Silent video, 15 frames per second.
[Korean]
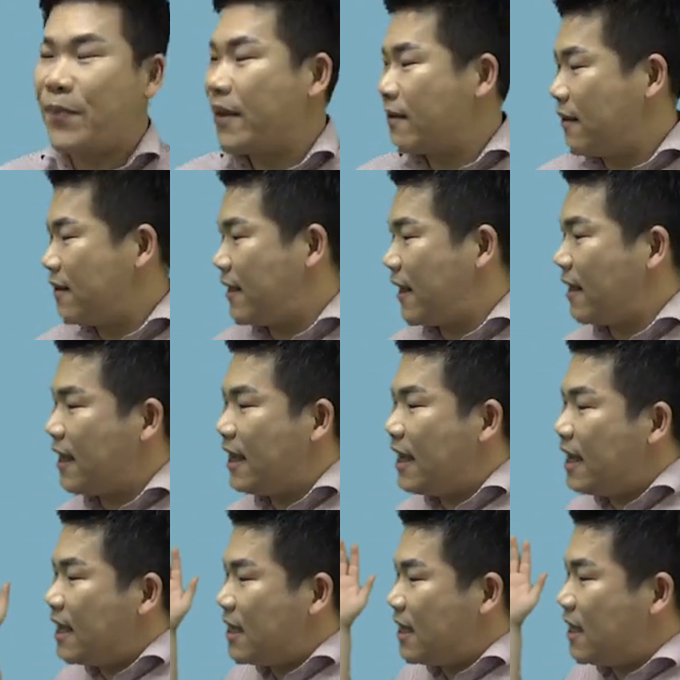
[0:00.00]
그런데
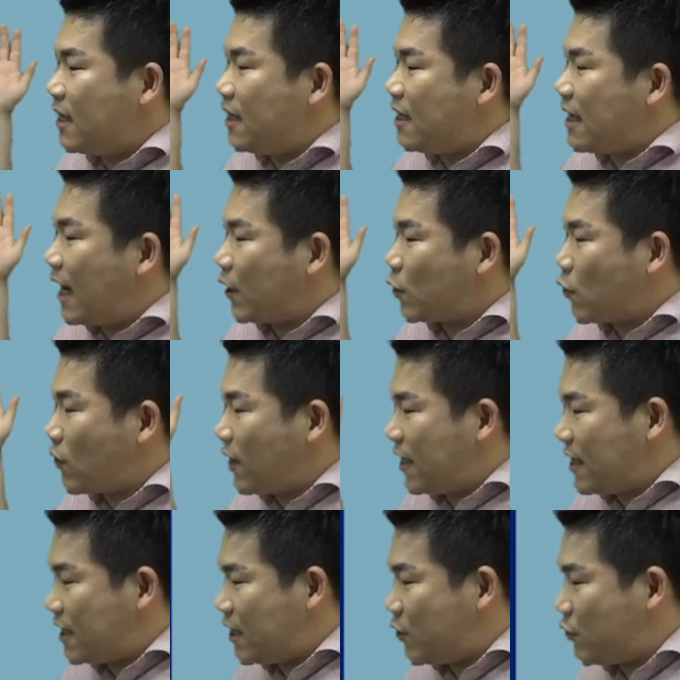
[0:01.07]
이
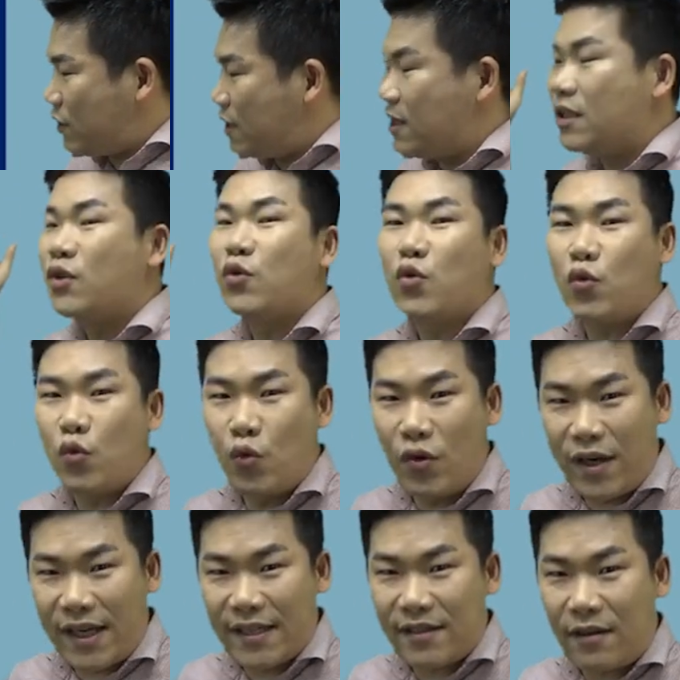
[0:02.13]
양도가액 기준을
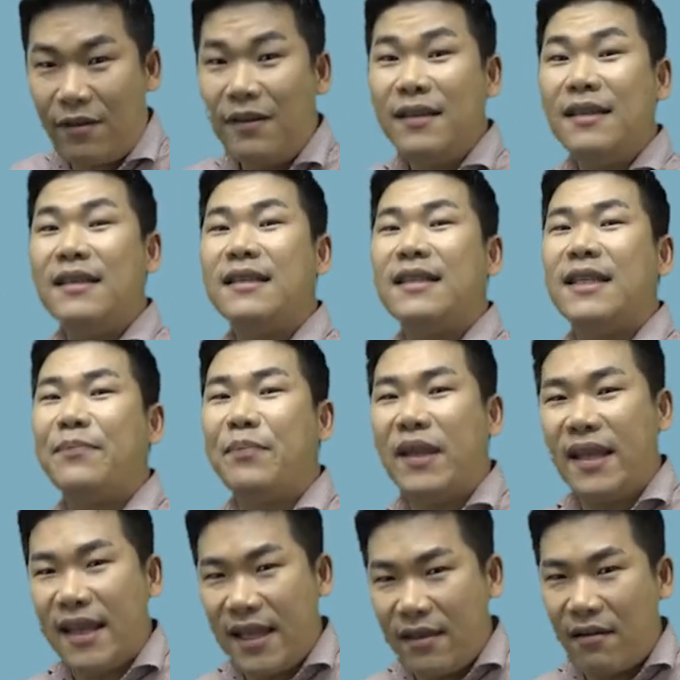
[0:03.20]
9억에서
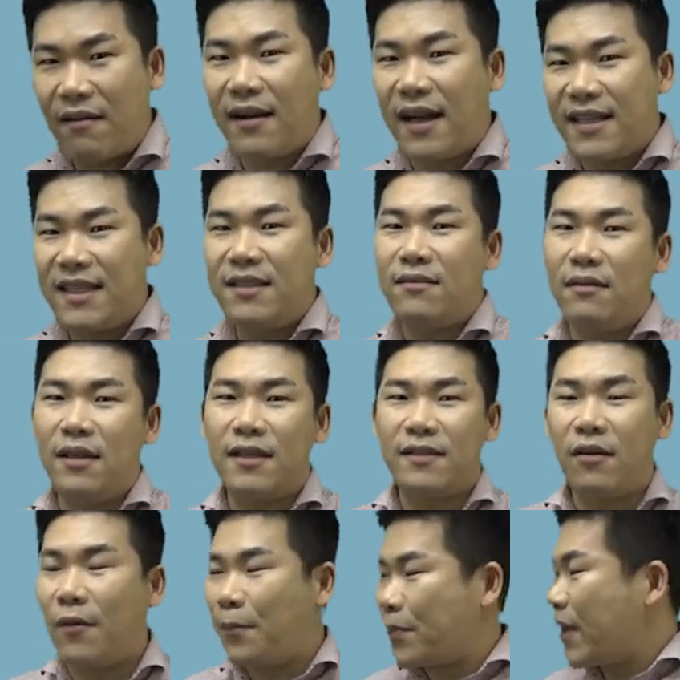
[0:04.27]
12억까지
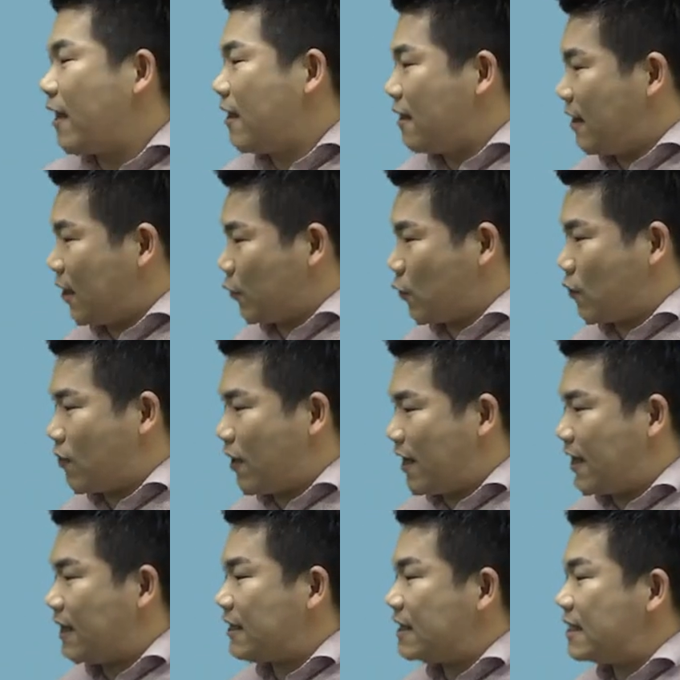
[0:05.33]
늘려서
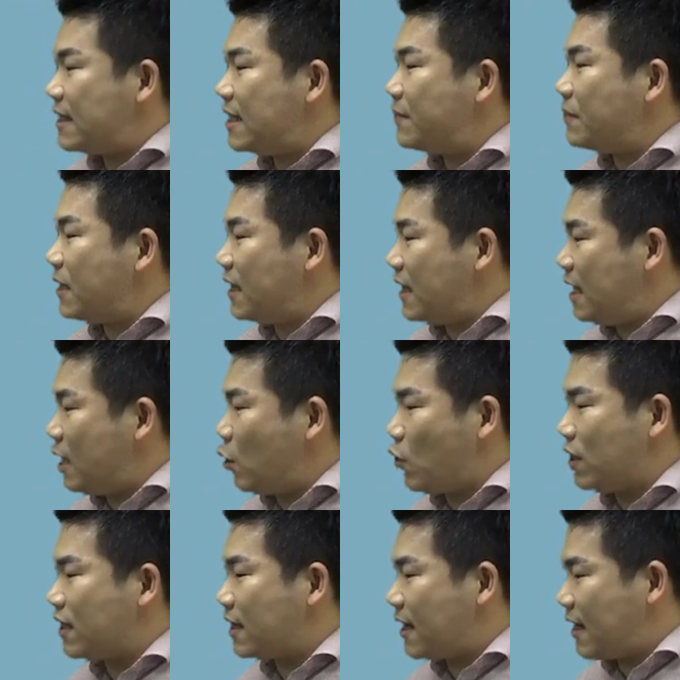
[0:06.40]
양도가액 12억
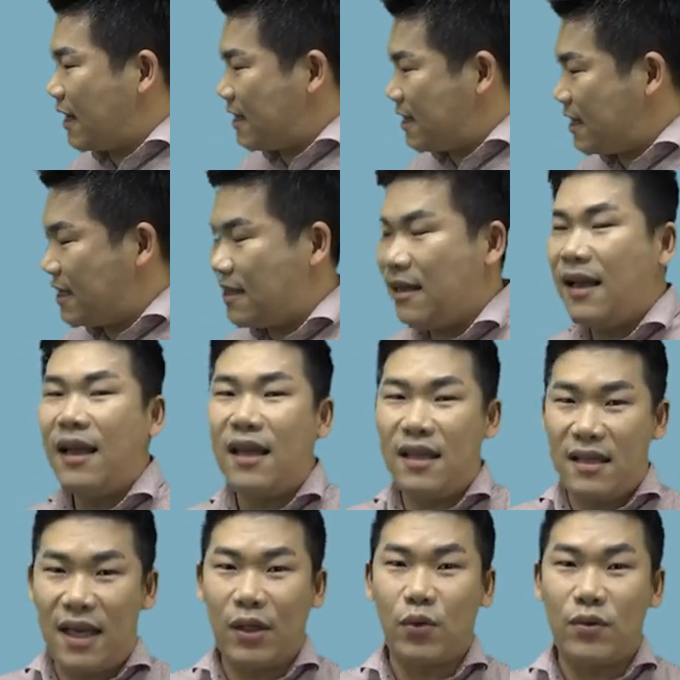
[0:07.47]
원까지
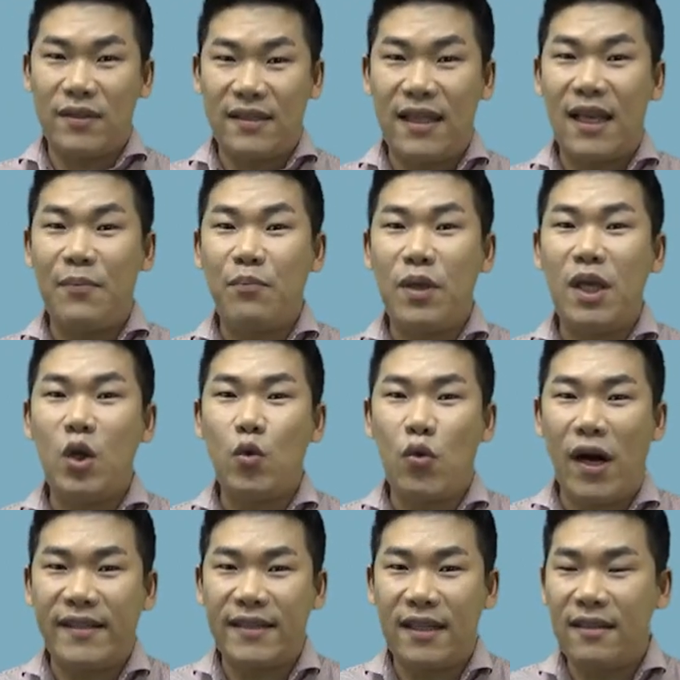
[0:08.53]
양도세
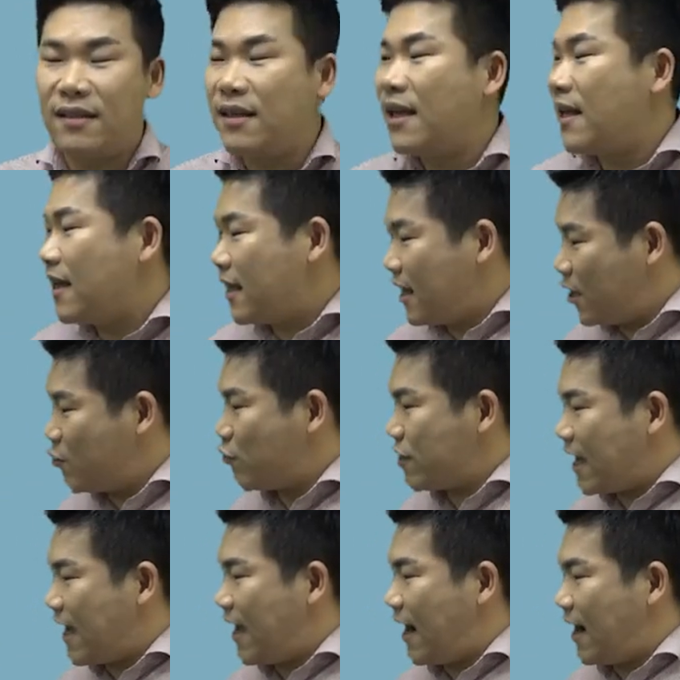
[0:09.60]
비과세를
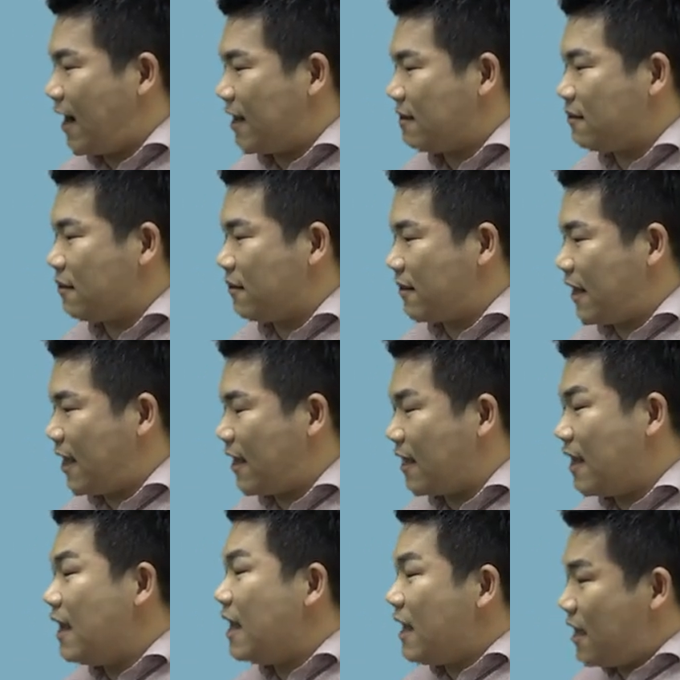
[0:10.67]
해주자라는 건데
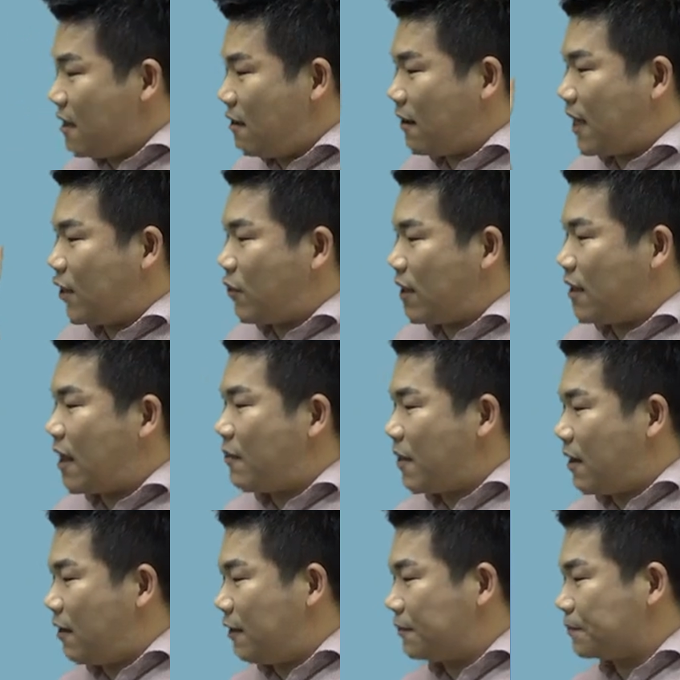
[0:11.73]
이렇게
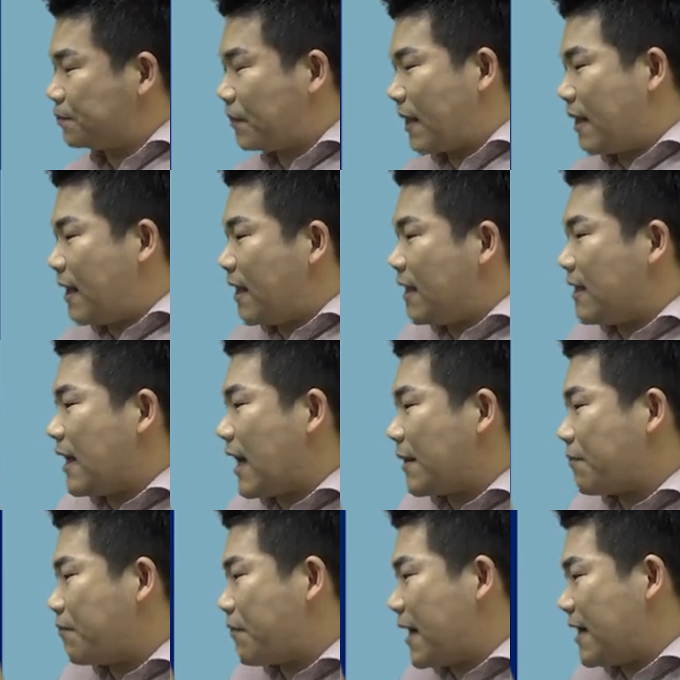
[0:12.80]
된다면 약
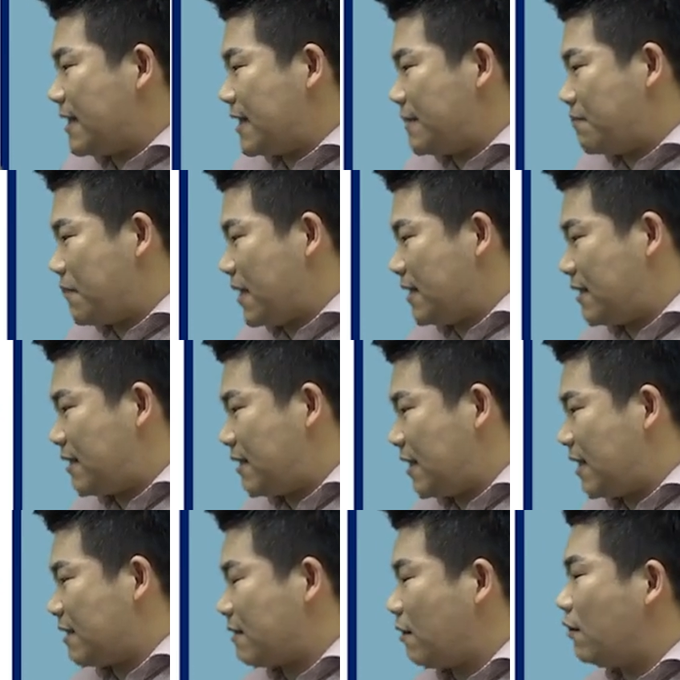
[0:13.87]
80만
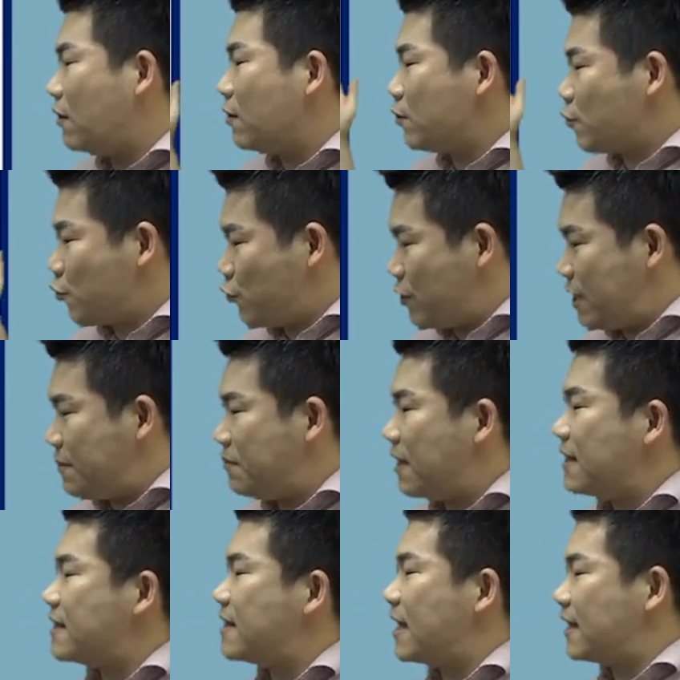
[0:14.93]
채에서
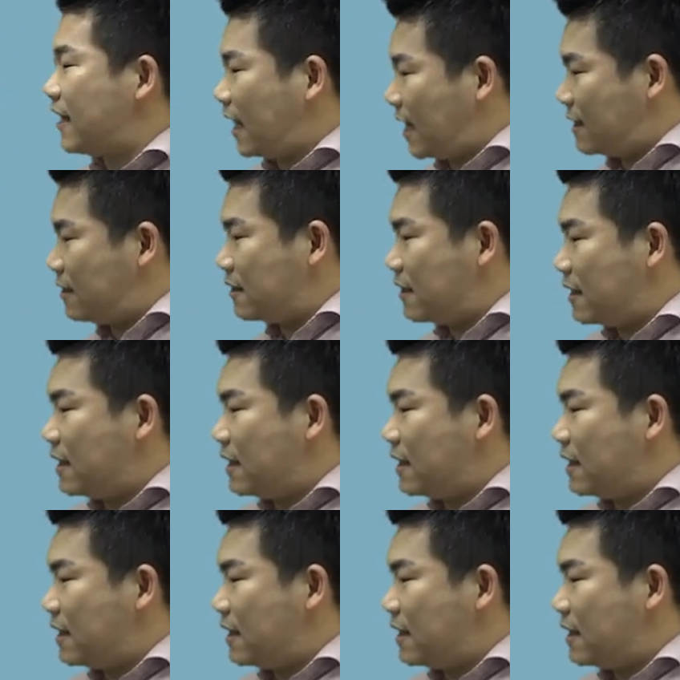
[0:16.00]
90만 채에 달하는